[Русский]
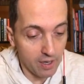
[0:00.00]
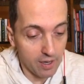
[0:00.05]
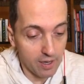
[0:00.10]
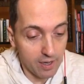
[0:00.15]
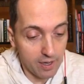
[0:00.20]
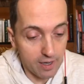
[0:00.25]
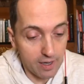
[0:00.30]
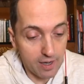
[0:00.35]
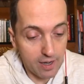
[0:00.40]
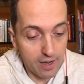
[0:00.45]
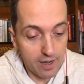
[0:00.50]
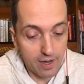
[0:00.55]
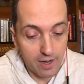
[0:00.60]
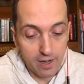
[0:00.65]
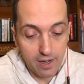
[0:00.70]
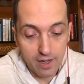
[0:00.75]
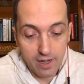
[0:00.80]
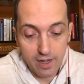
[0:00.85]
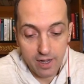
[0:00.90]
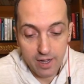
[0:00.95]
А,
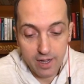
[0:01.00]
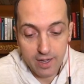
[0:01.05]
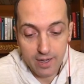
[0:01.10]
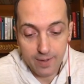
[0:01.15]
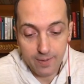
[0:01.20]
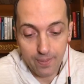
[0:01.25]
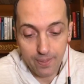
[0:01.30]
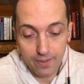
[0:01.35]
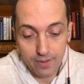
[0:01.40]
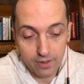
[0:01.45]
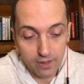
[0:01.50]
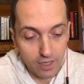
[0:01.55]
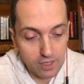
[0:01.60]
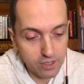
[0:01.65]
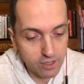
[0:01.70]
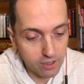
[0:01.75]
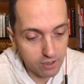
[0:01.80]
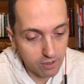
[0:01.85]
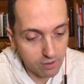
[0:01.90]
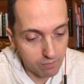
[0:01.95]

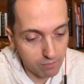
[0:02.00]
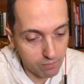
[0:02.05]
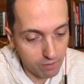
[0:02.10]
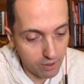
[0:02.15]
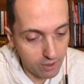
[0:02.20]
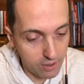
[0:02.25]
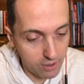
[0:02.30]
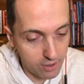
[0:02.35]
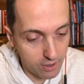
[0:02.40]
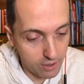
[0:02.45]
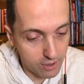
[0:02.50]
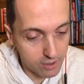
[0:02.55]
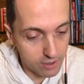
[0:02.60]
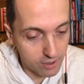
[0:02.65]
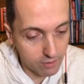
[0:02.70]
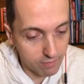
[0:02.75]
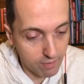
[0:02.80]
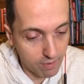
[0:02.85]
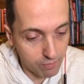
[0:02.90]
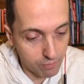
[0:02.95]
также были интересные
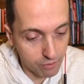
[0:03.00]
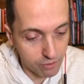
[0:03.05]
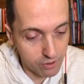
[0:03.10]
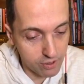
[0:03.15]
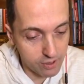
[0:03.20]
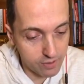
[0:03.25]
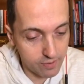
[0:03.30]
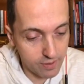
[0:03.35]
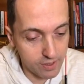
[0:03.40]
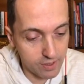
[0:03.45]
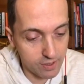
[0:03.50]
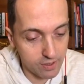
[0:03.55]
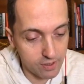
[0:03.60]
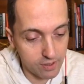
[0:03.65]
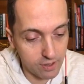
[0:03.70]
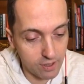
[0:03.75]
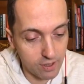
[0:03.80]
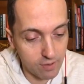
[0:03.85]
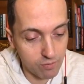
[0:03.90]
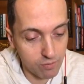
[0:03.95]
вопросы, связанные с
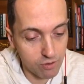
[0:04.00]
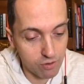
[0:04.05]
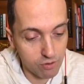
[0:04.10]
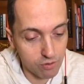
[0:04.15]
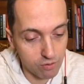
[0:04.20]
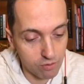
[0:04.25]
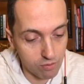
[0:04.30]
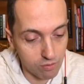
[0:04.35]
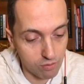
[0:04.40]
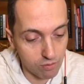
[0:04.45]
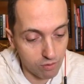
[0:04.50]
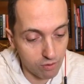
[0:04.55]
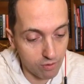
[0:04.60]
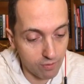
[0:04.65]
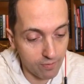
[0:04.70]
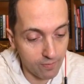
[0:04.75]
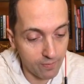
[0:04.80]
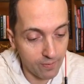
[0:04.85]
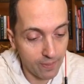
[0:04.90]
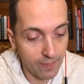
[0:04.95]
тем, что
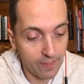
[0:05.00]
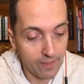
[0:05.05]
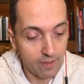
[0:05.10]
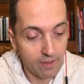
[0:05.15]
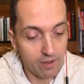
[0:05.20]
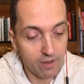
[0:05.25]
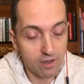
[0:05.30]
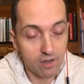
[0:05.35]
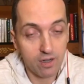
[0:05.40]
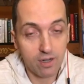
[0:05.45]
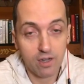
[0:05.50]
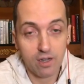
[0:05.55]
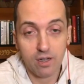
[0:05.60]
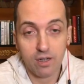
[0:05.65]
а,